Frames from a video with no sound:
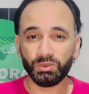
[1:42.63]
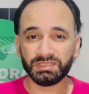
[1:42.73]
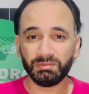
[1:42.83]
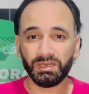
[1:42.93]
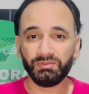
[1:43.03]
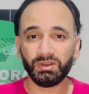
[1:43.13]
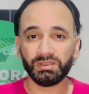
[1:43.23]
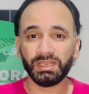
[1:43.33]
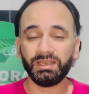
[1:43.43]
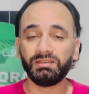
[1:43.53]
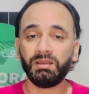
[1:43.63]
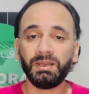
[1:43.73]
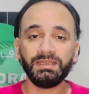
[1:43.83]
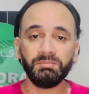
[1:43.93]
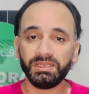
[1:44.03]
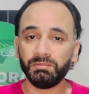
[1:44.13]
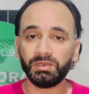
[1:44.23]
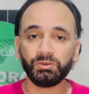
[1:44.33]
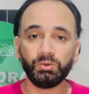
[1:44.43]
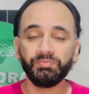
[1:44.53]
الزمالك فقط لا غير طبعا الميديا
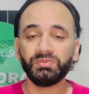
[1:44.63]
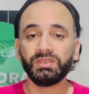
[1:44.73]
برضو